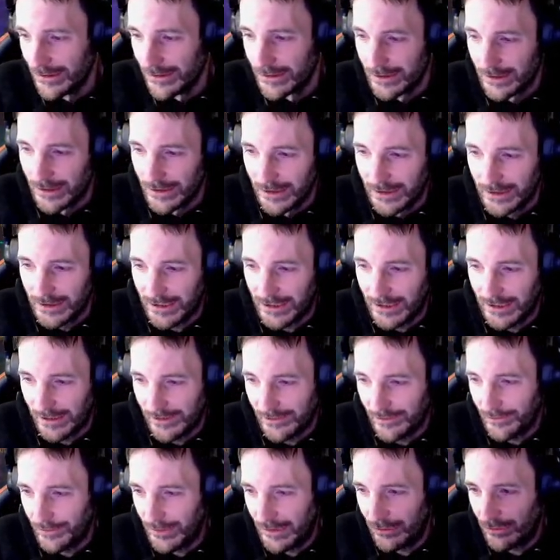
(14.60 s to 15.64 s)
äh, ein
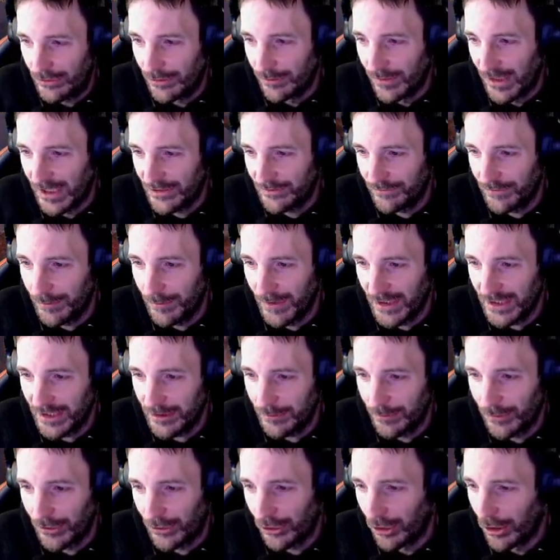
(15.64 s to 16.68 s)
kleines Video gemacht, wie man
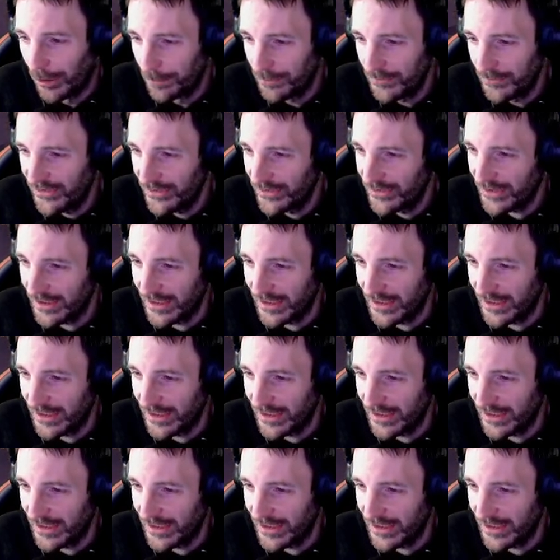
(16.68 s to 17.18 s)
ihn bekommt.